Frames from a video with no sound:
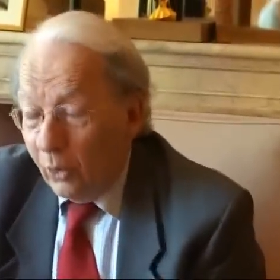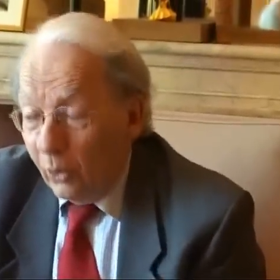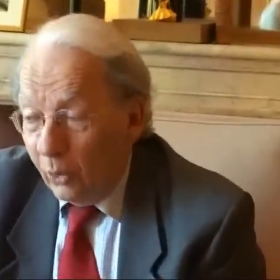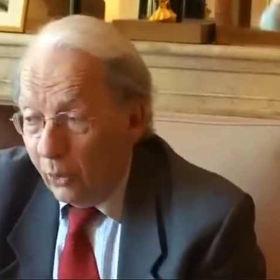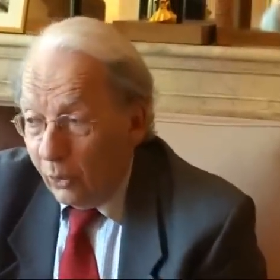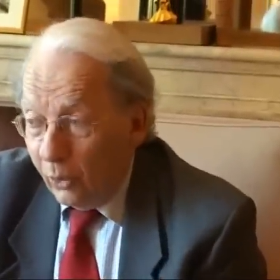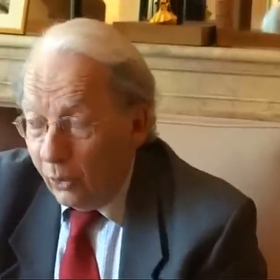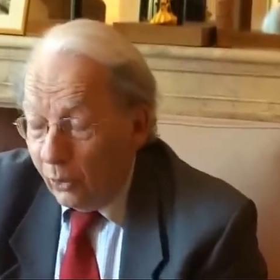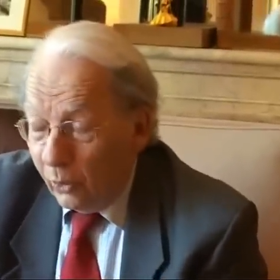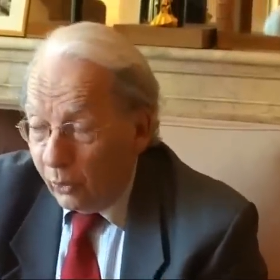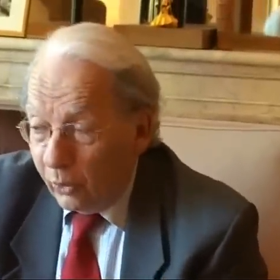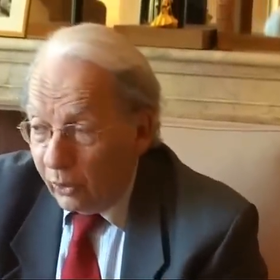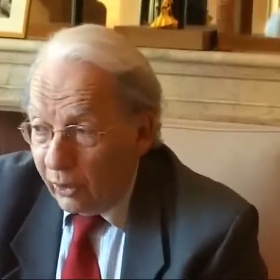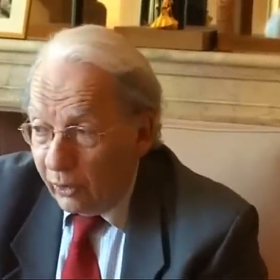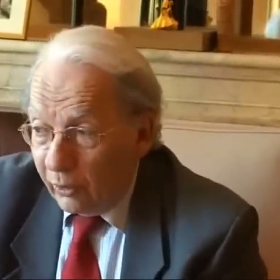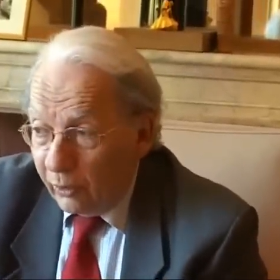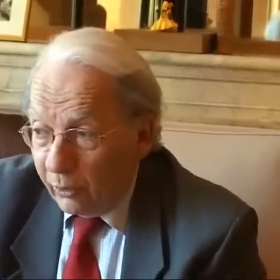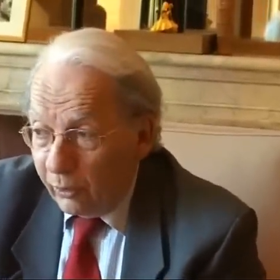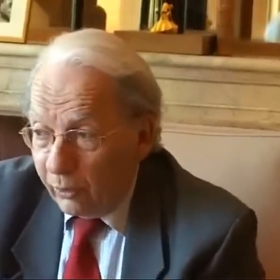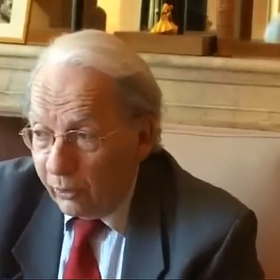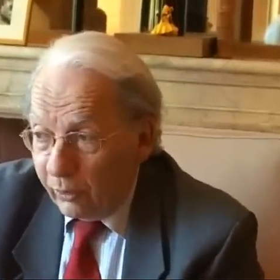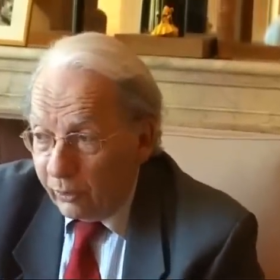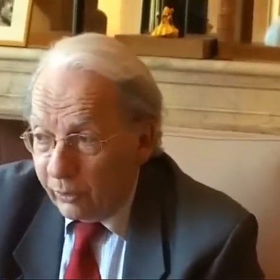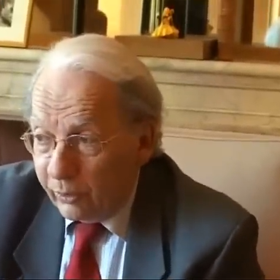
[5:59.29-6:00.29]

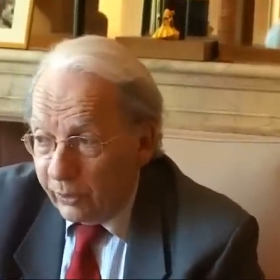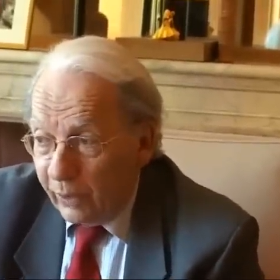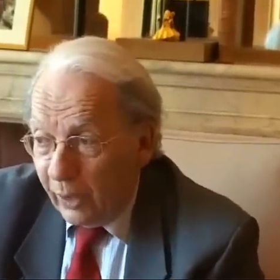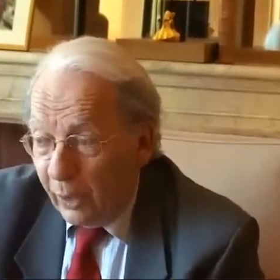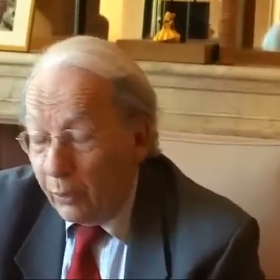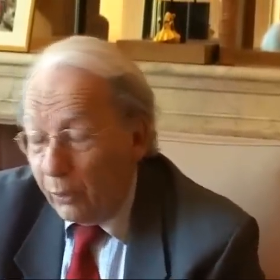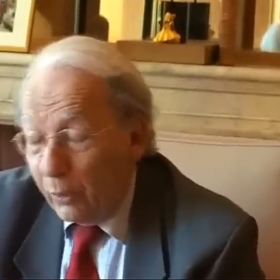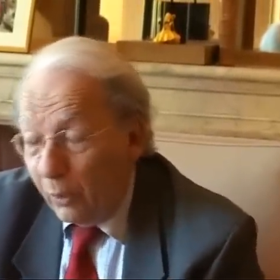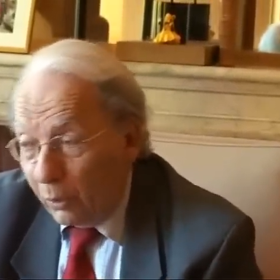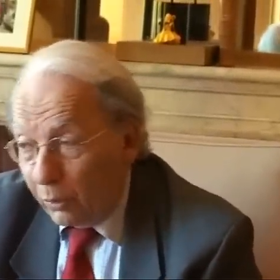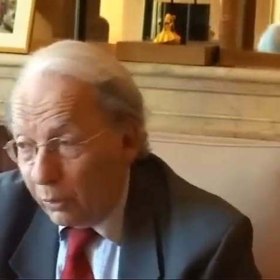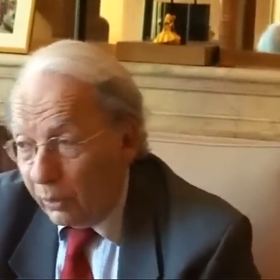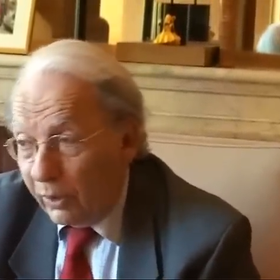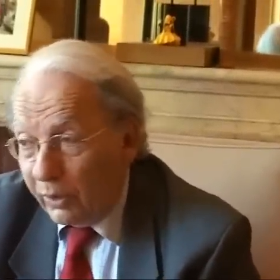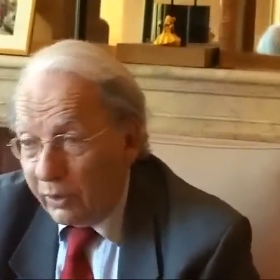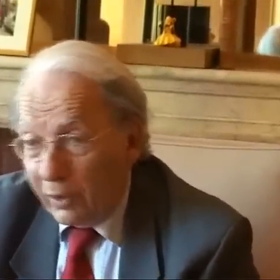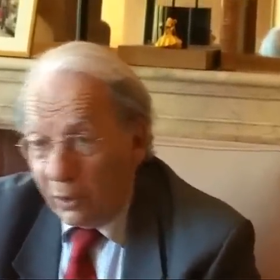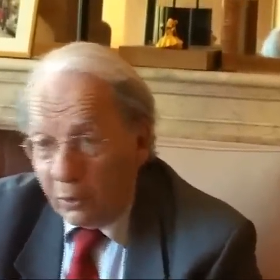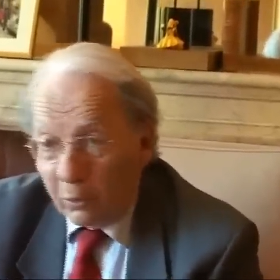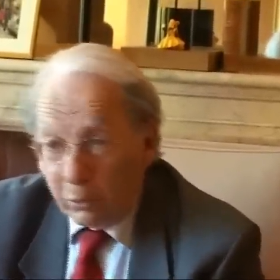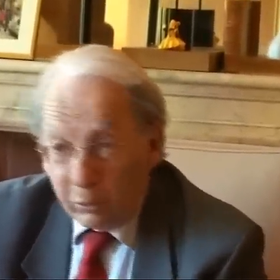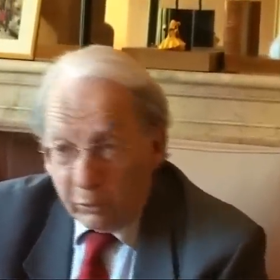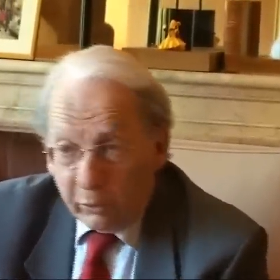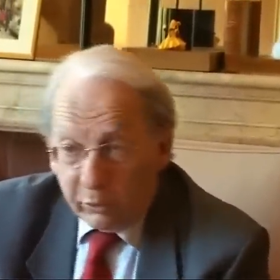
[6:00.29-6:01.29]
il y a eu un coup
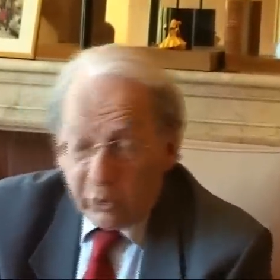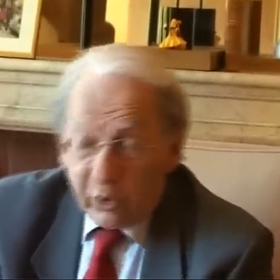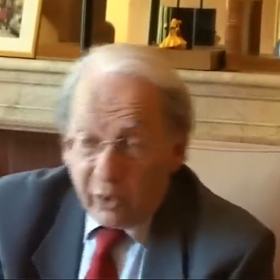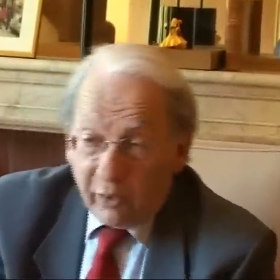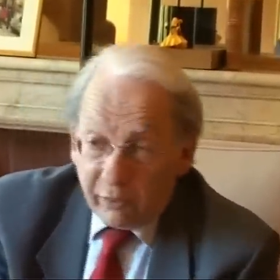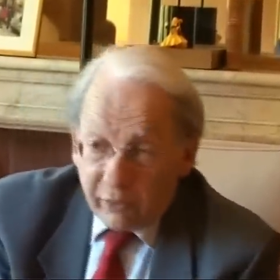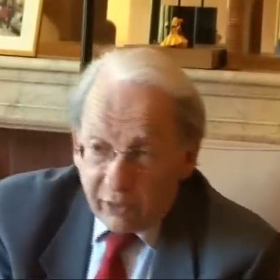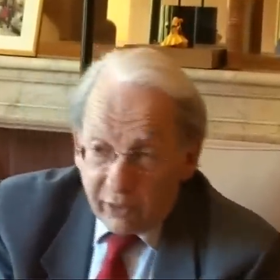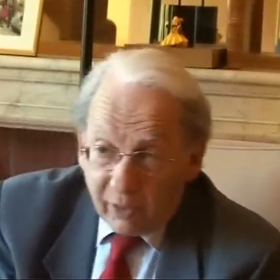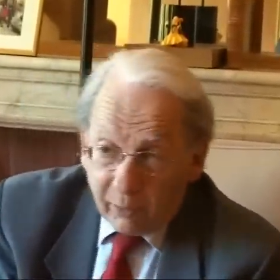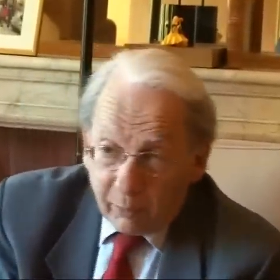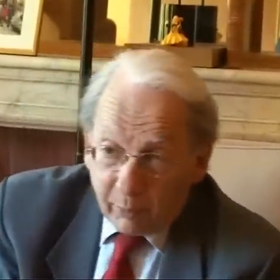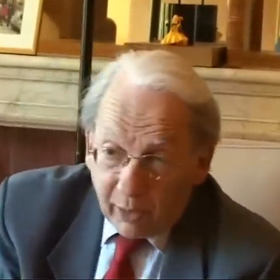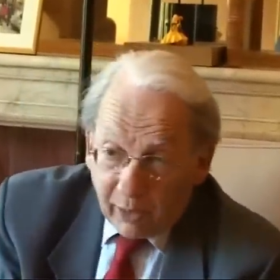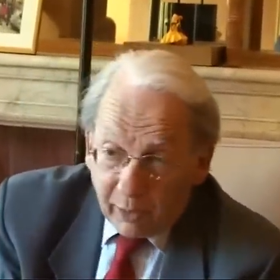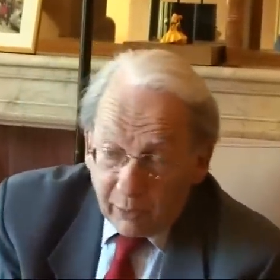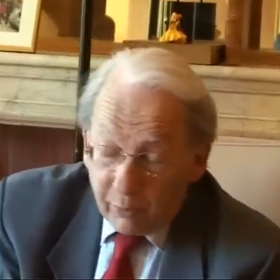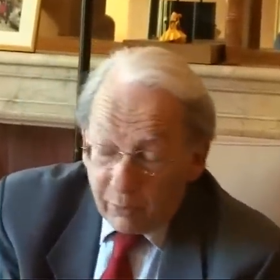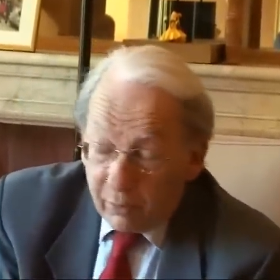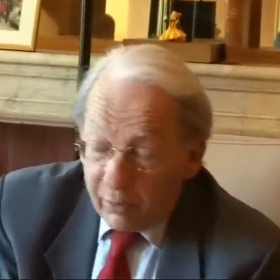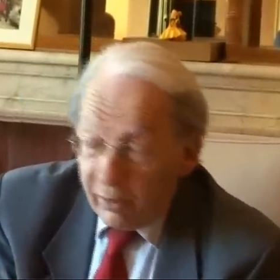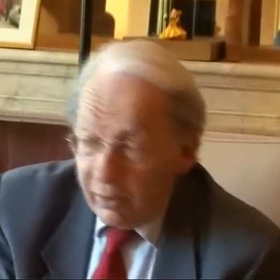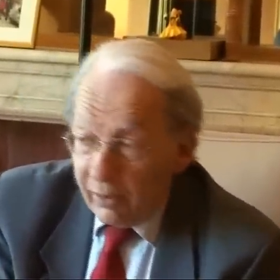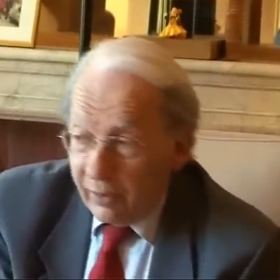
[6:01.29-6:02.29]
d'État contre Hugo il n'a pas
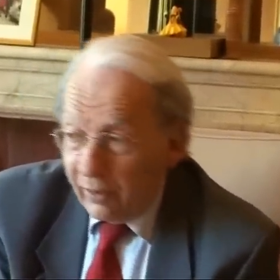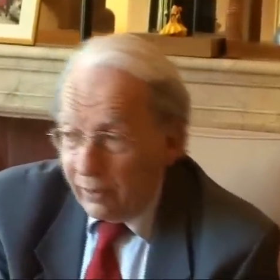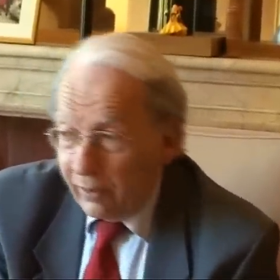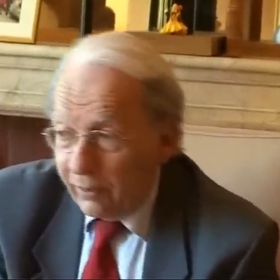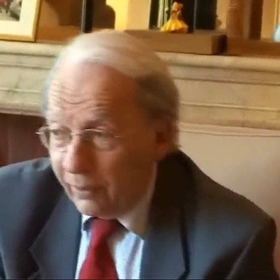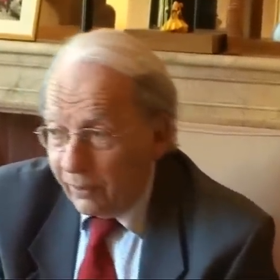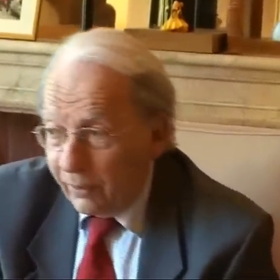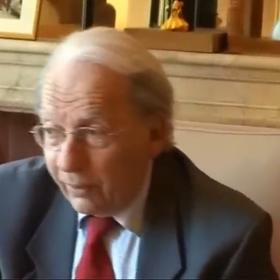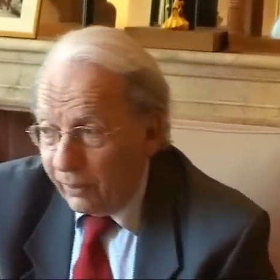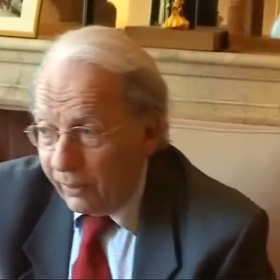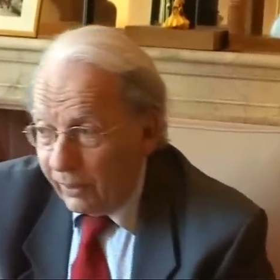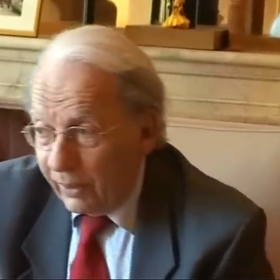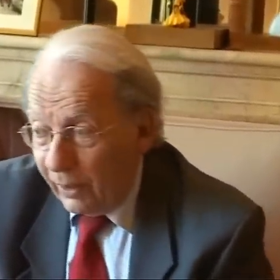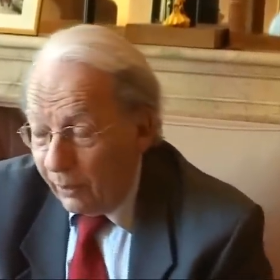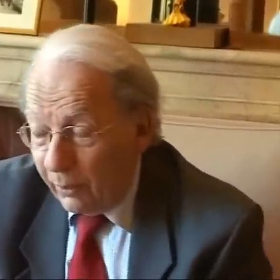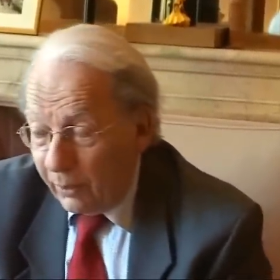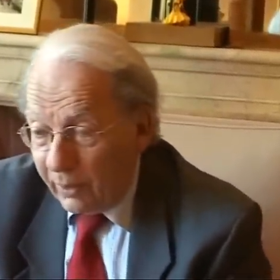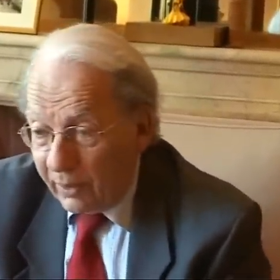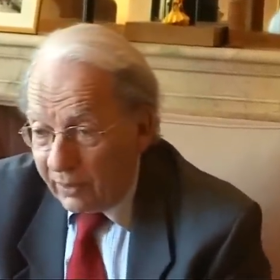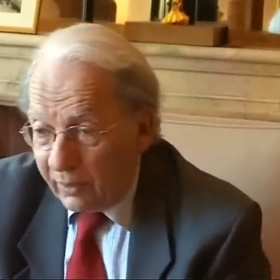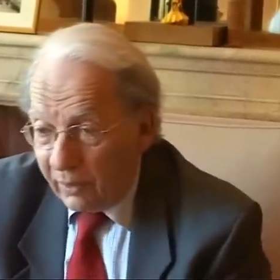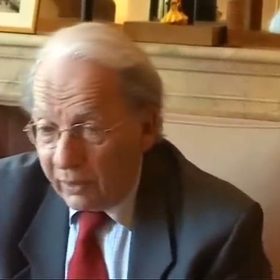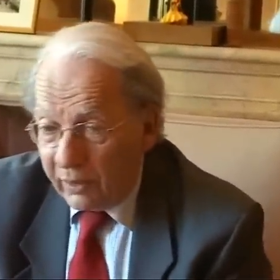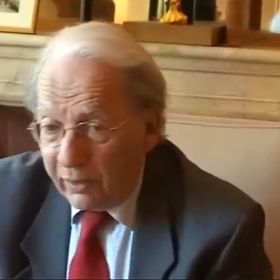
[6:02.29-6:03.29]
réussi. Il y a
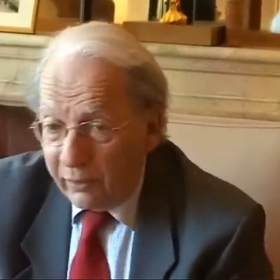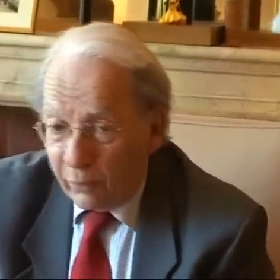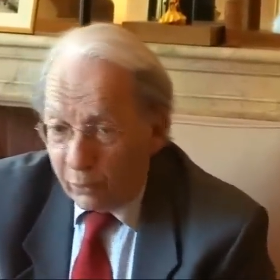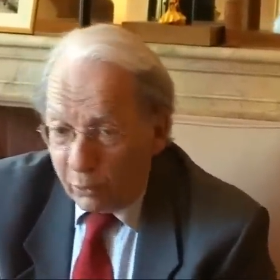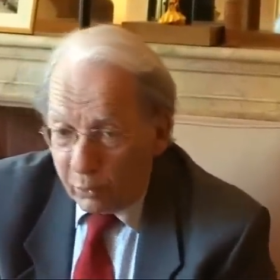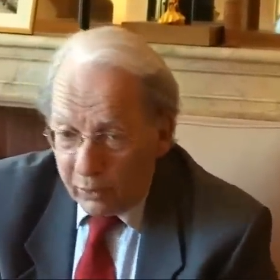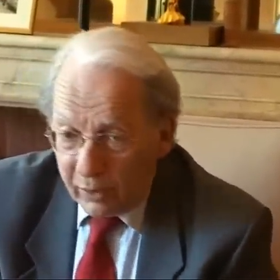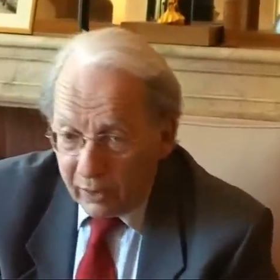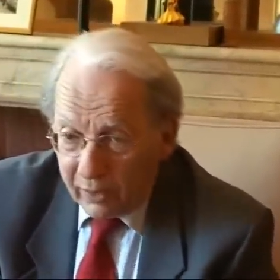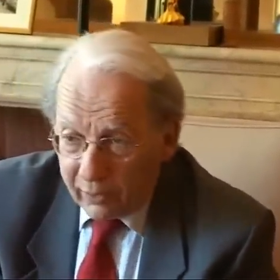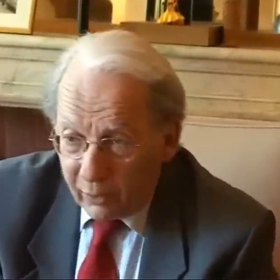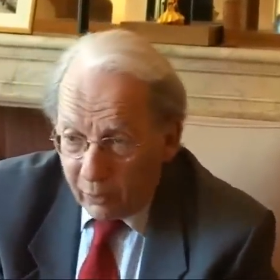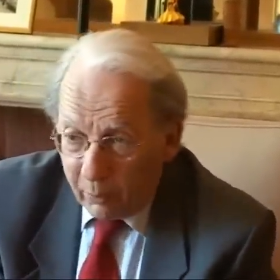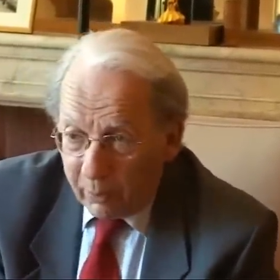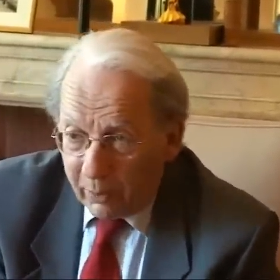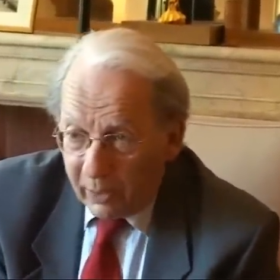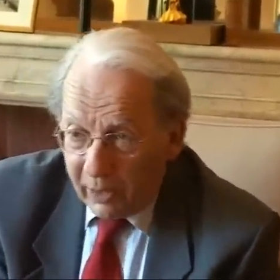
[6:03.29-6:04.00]
eu des tentatives de coup d'État au